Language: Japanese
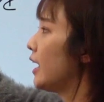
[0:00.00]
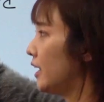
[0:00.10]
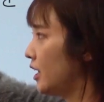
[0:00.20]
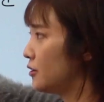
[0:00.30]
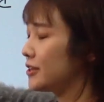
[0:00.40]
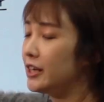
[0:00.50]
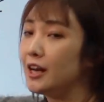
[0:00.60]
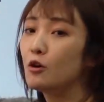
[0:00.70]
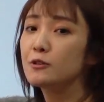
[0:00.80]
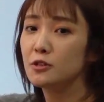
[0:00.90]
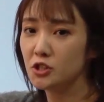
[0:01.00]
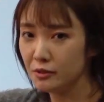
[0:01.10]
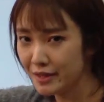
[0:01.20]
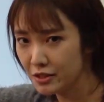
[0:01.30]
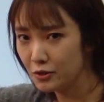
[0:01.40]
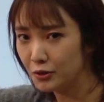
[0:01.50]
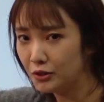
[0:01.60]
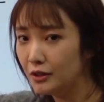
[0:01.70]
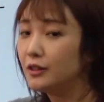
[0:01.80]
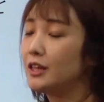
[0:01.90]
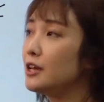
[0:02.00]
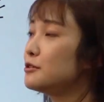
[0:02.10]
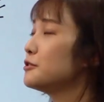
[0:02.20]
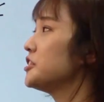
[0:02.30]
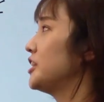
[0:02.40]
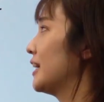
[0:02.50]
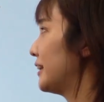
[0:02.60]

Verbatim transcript: エネルギーが保存しますよっていうふうになっ